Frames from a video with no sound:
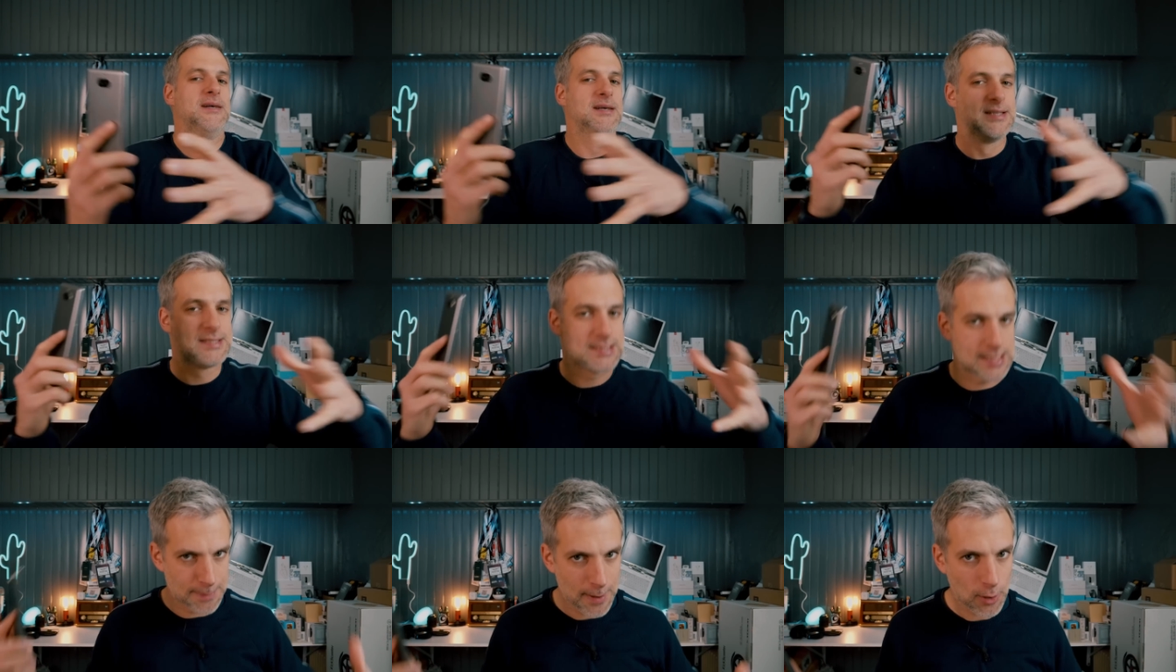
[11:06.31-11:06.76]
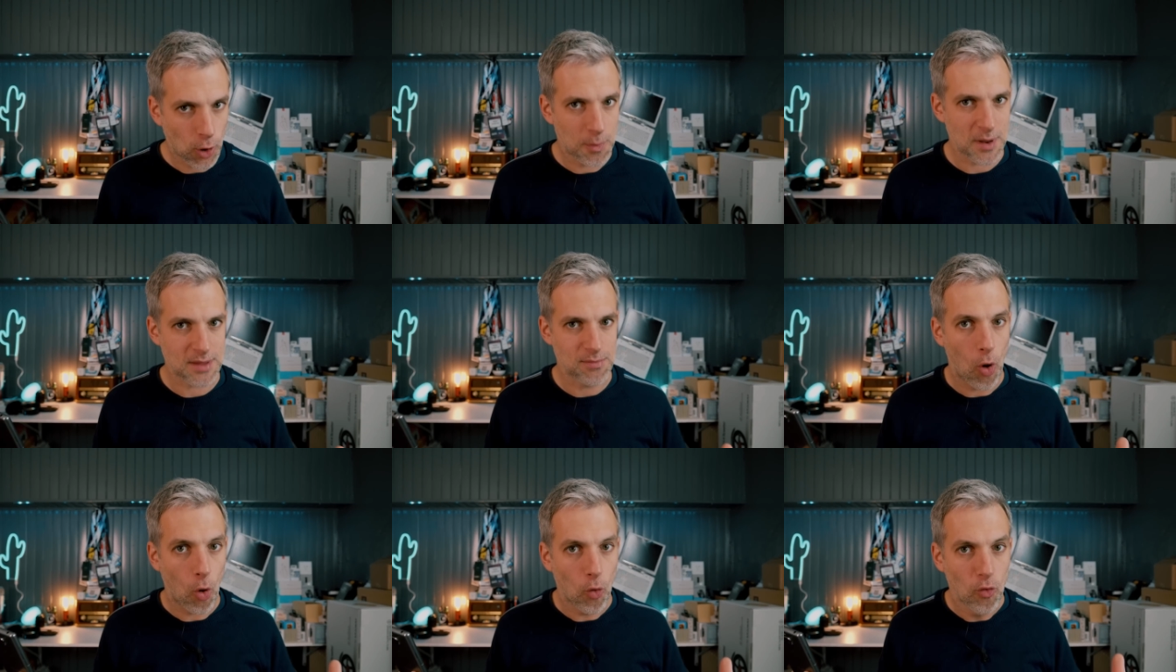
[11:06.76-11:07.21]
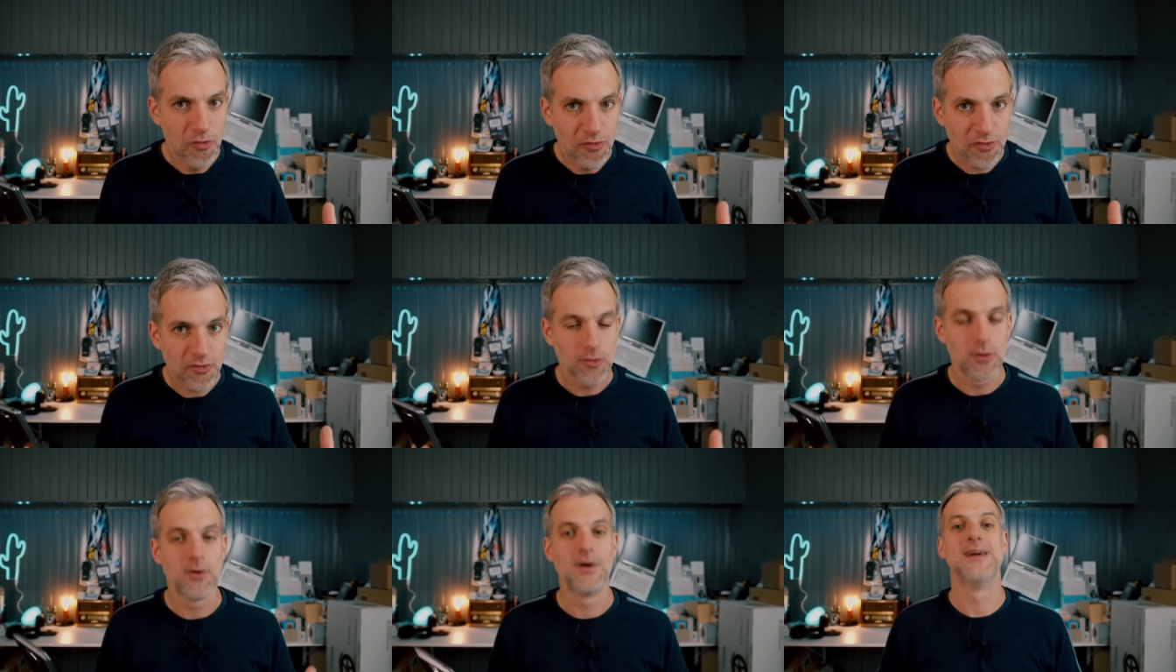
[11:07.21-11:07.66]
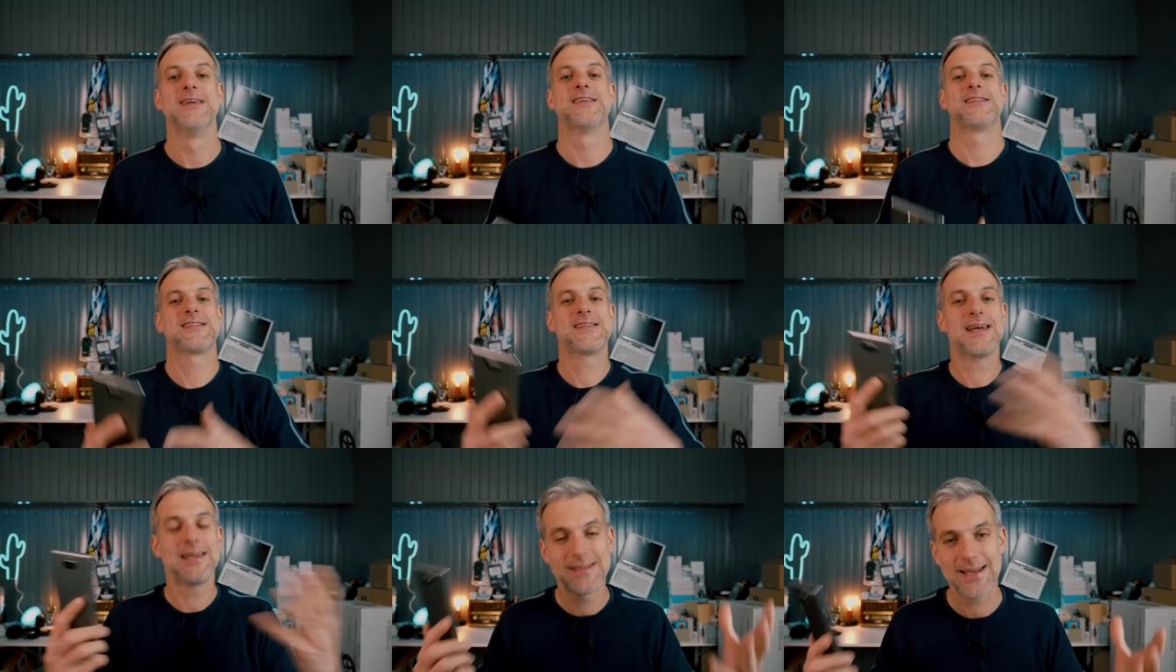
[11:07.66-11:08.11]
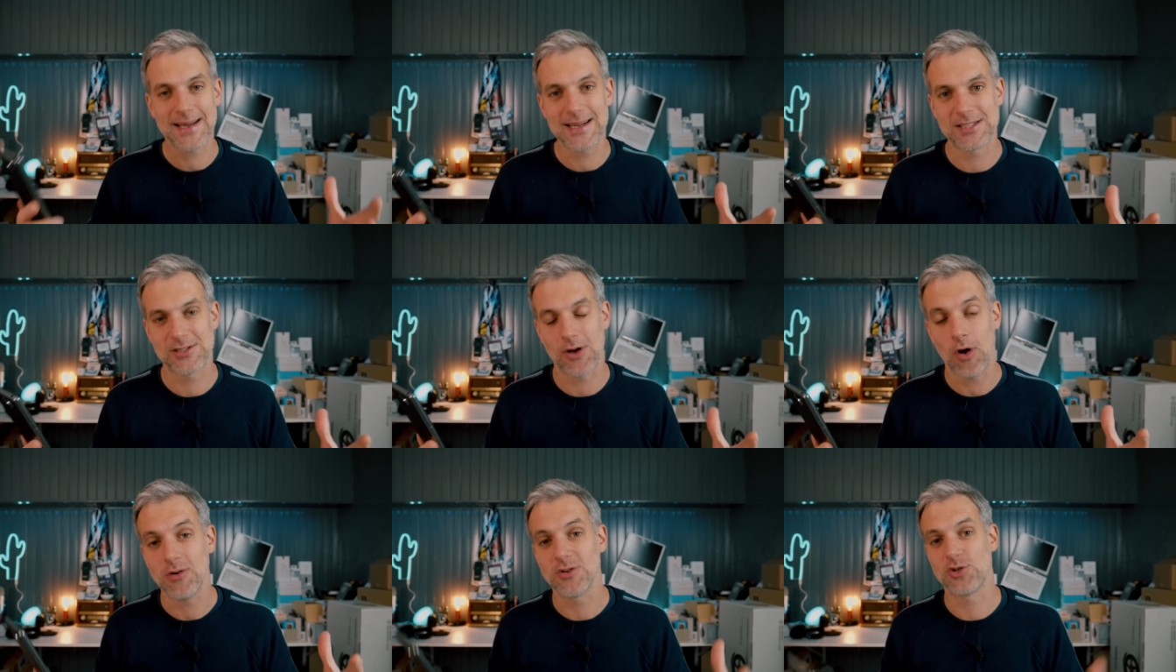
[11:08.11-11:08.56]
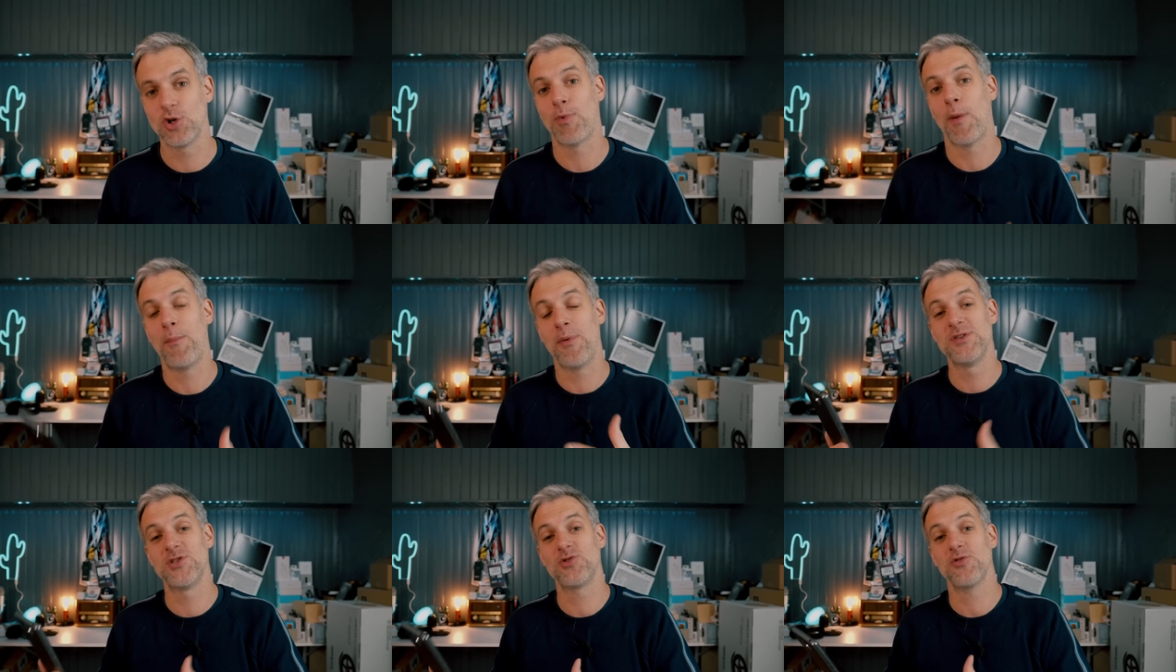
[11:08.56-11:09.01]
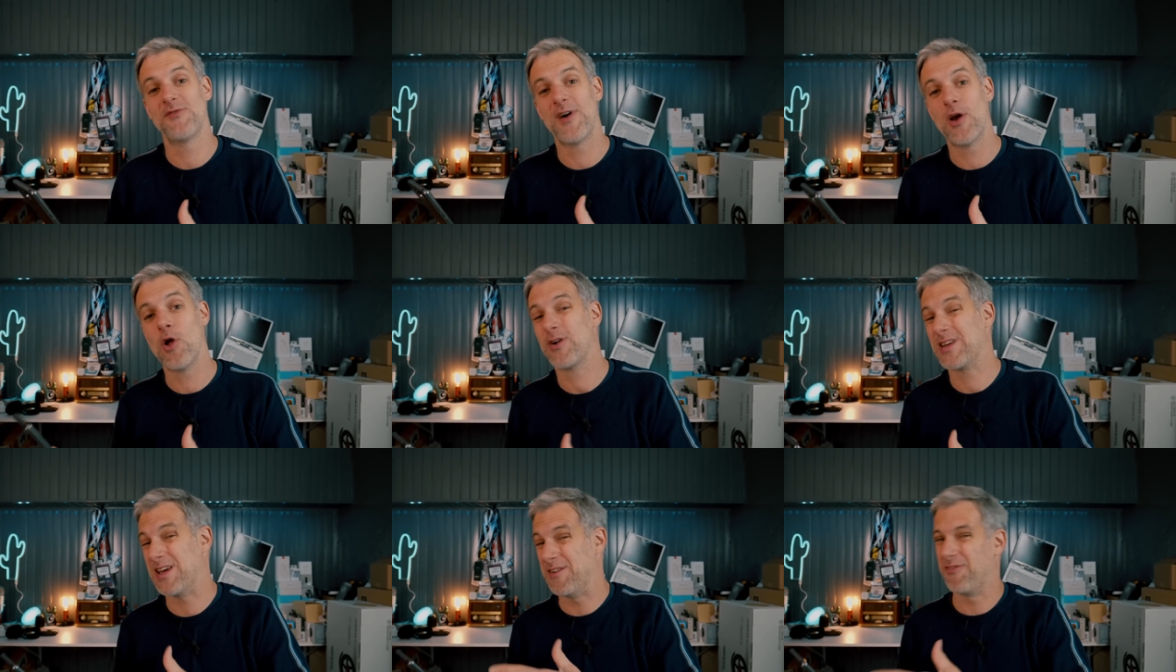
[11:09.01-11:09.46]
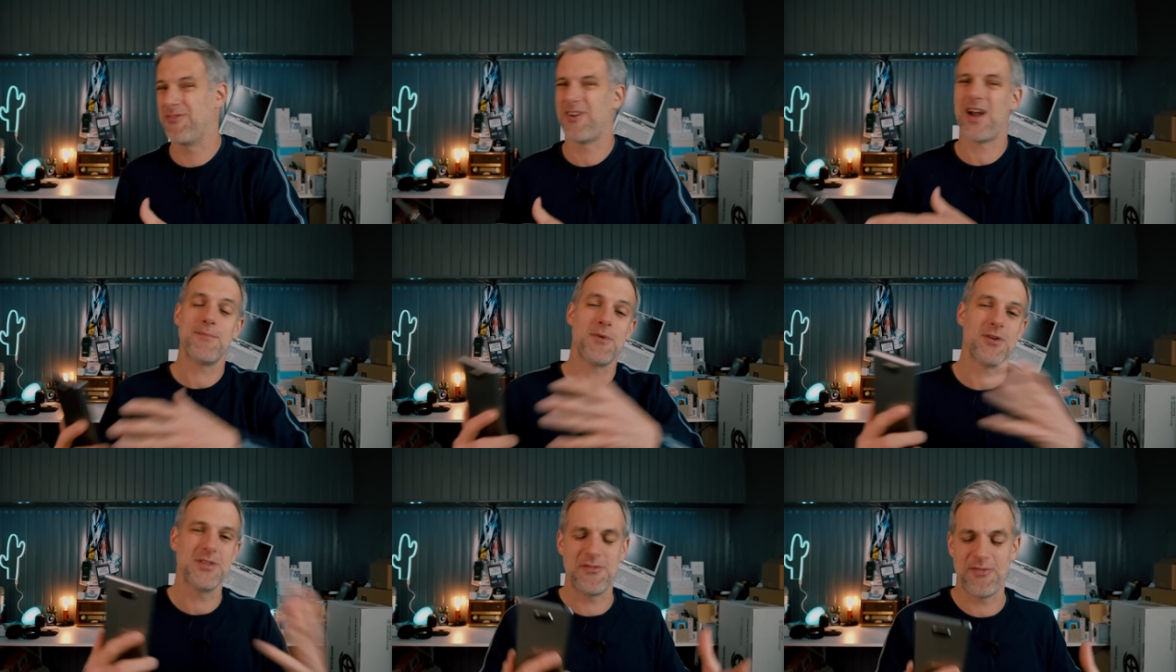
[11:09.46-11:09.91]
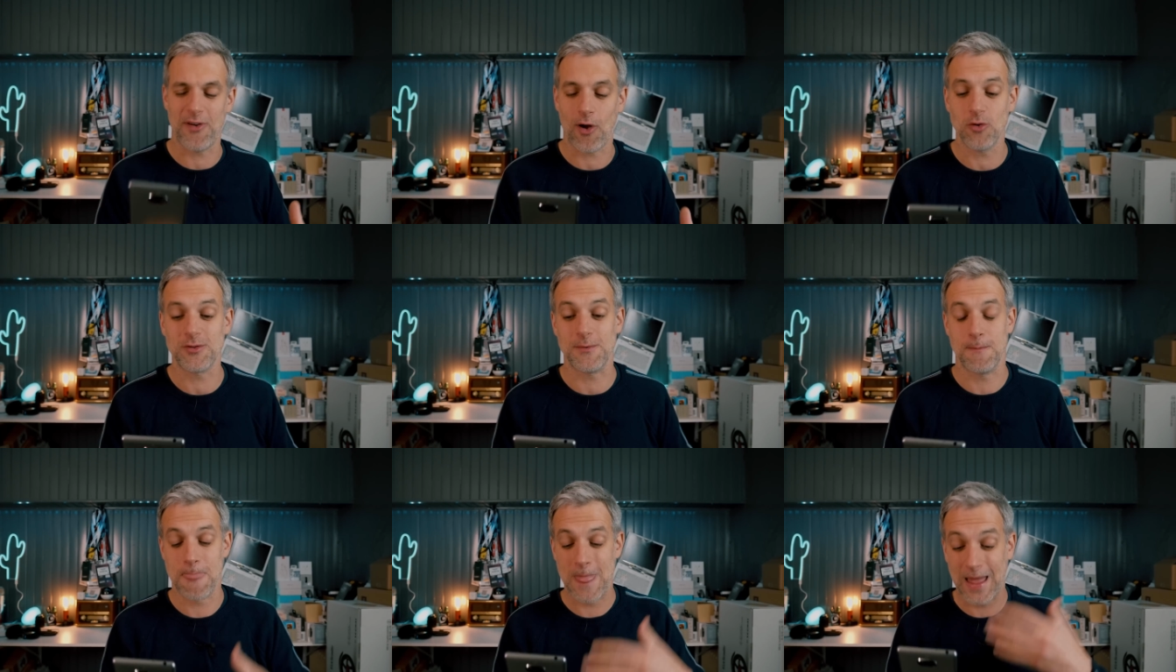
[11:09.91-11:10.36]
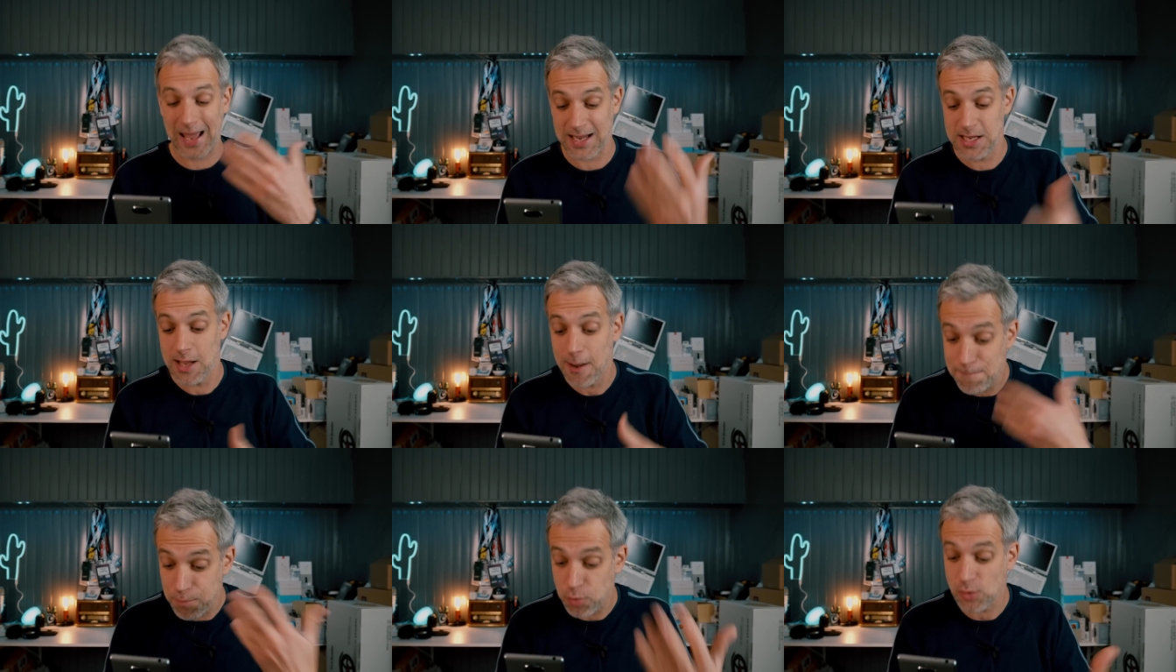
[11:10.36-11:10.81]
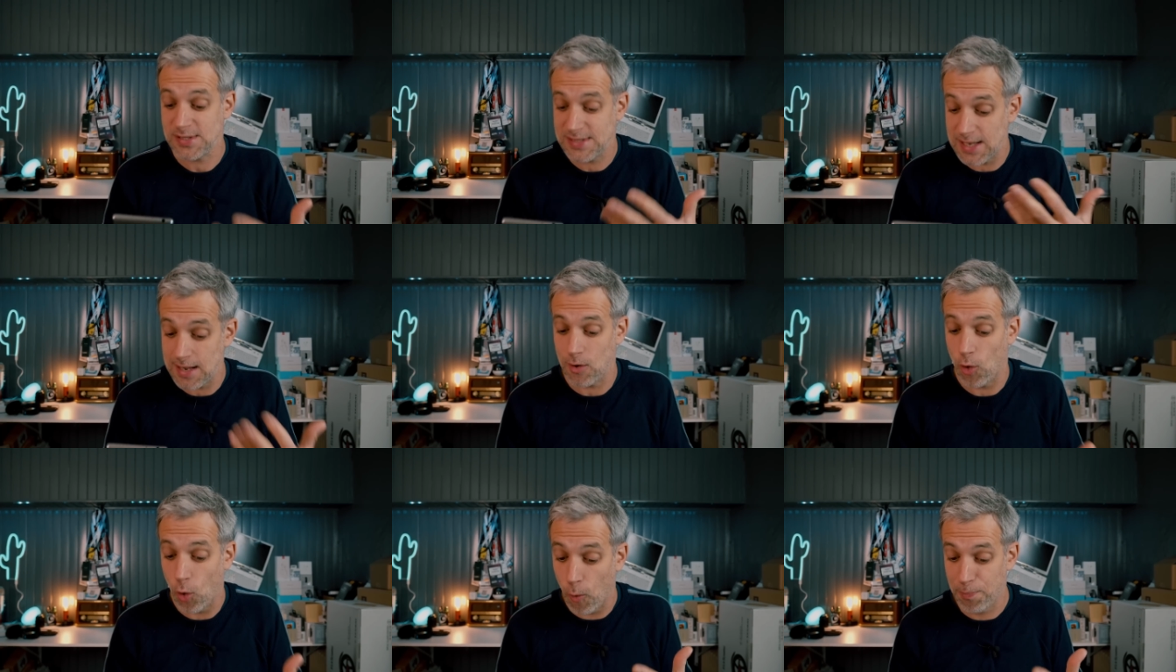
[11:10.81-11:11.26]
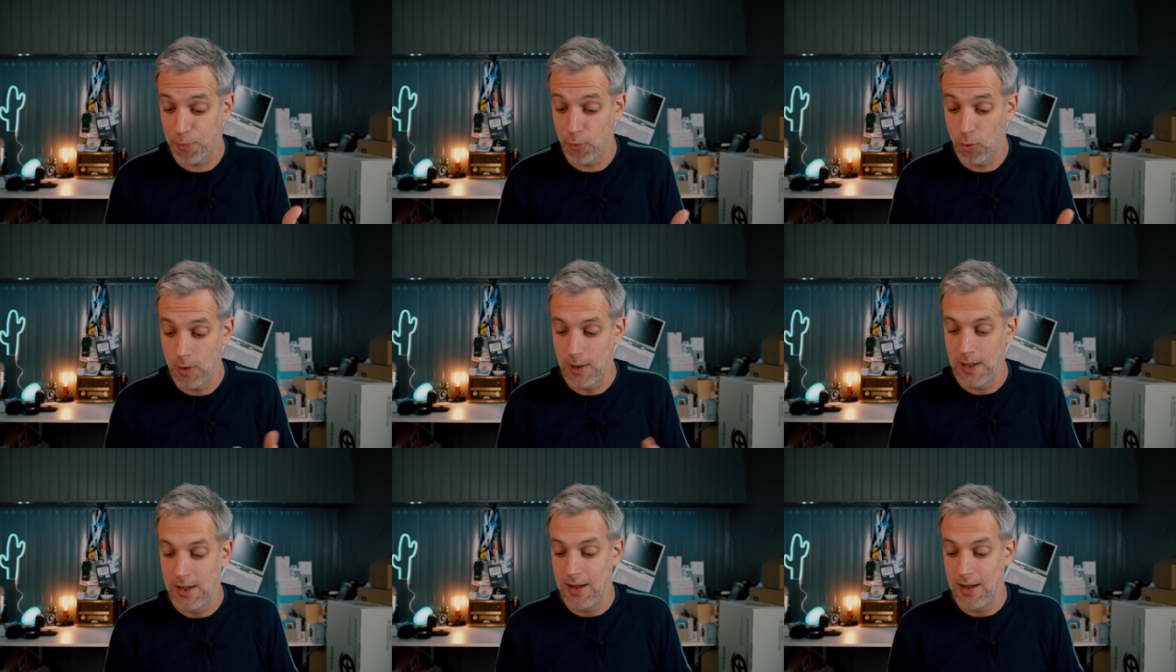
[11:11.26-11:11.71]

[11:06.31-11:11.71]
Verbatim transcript: C'est pas complètement ouf, c'est intéressant, c'est une proposition de valeur qui est vraiment différente. Et rien que pour ça, on peut